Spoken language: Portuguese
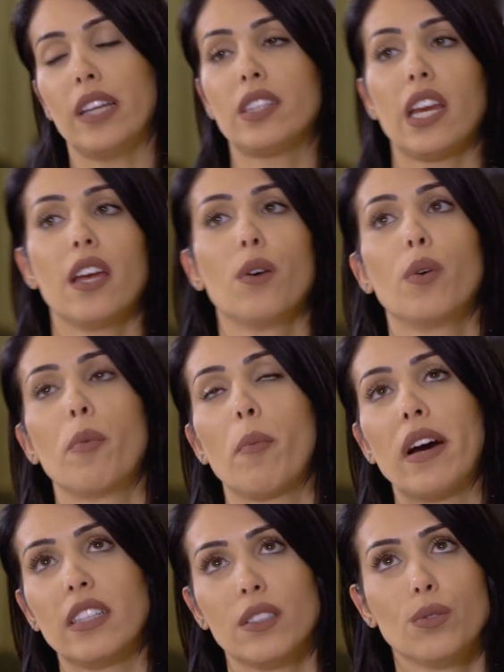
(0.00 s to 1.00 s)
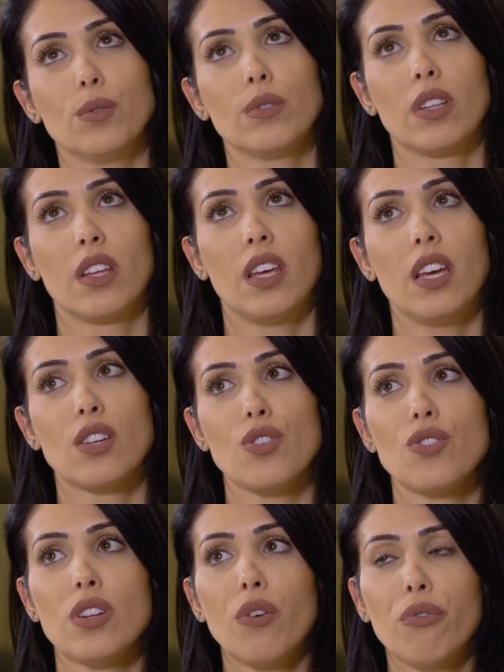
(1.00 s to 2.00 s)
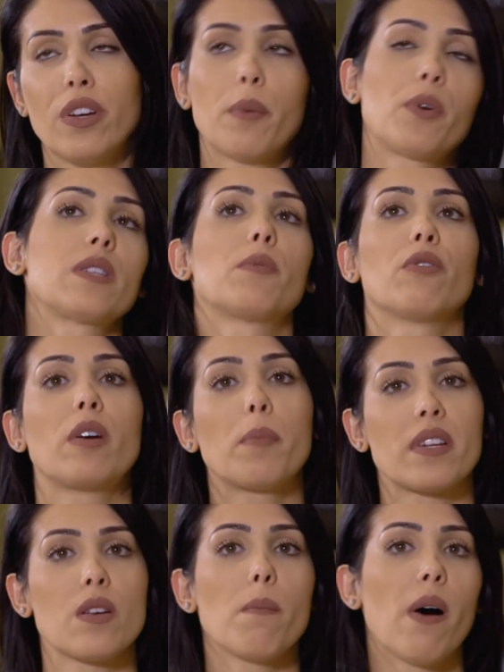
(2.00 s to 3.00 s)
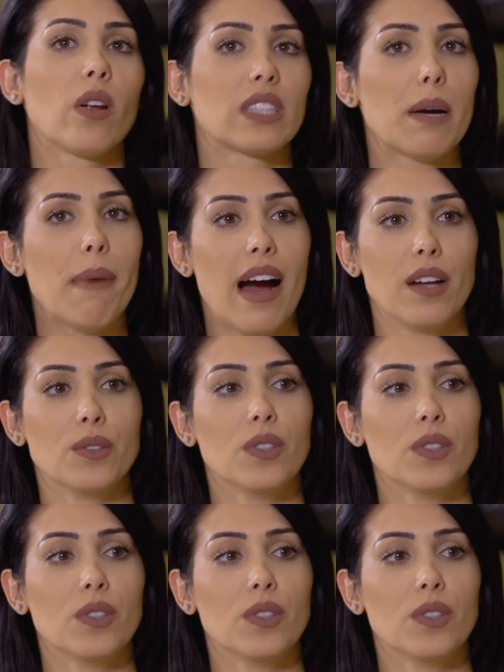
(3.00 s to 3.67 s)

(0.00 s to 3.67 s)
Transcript: entre eu e meu marido que a gente não fica, por exemplo, eu venho para São Paulo a trabalho.